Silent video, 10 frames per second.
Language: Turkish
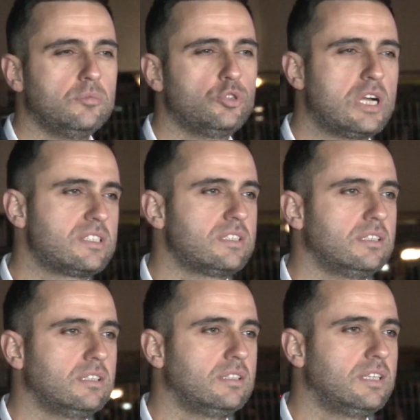bu tarz
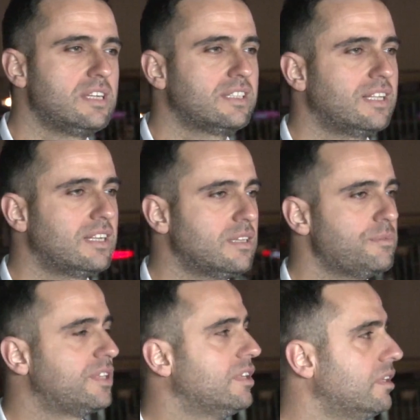tahriklere
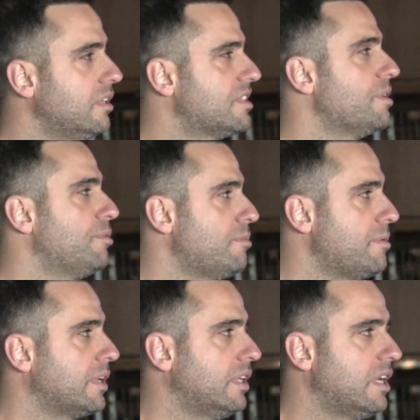tabii ki hiç
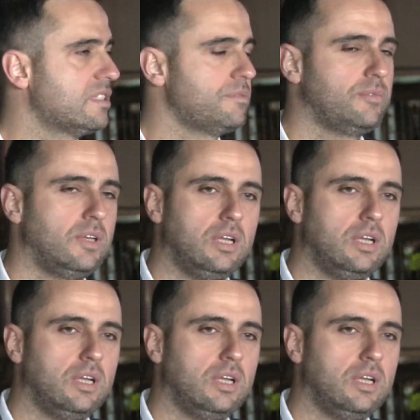kapılmamak lazım.